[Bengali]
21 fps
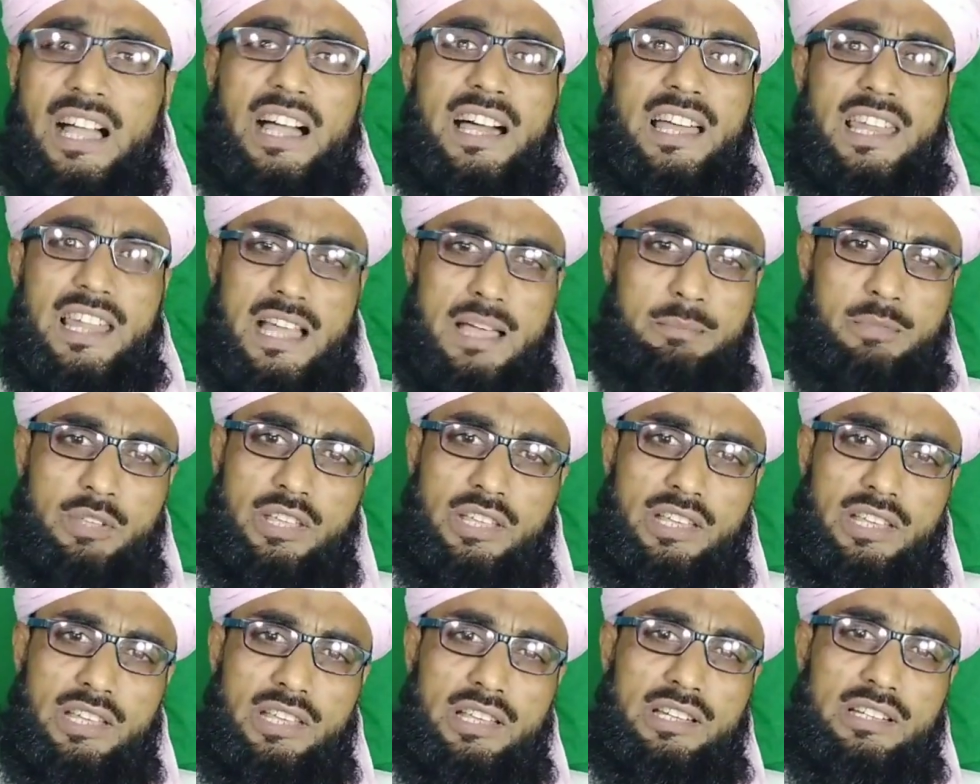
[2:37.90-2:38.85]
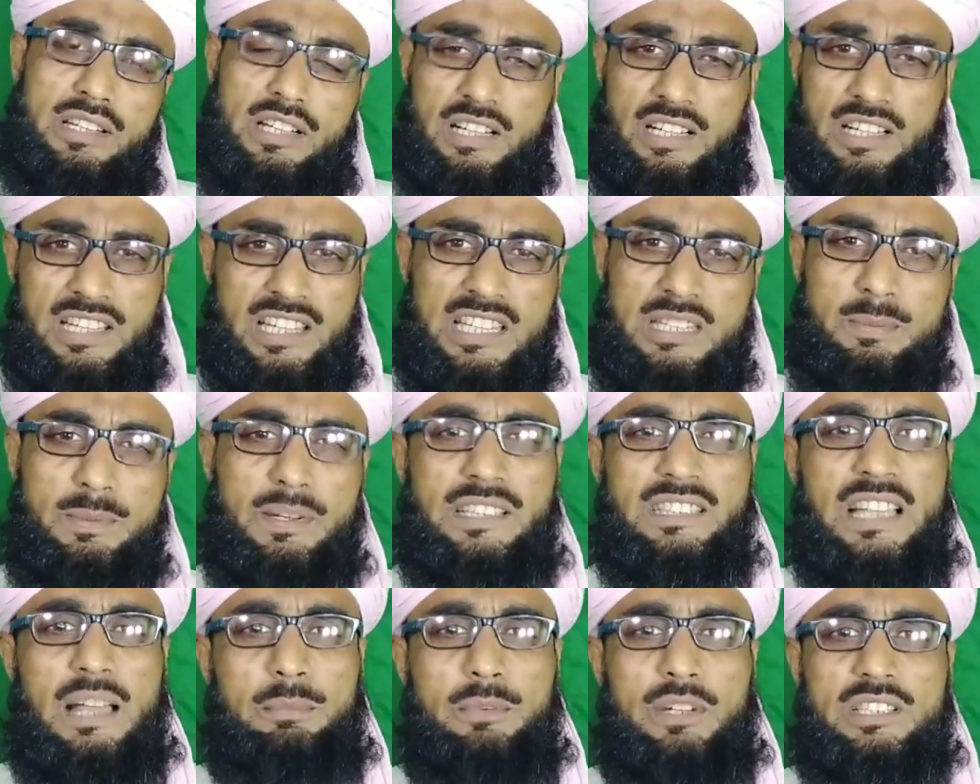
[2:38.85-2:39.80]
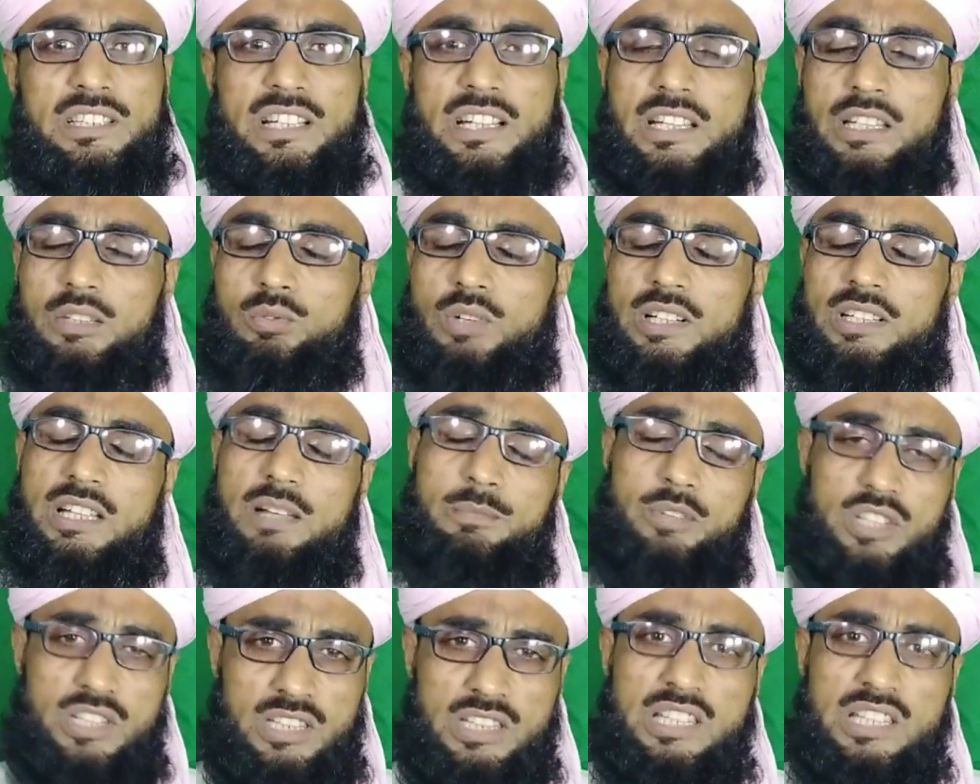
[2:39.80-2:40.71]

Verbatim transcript: আলামিন ডিসপ্লেতে আপনাদেরকে দোয়াটা আমি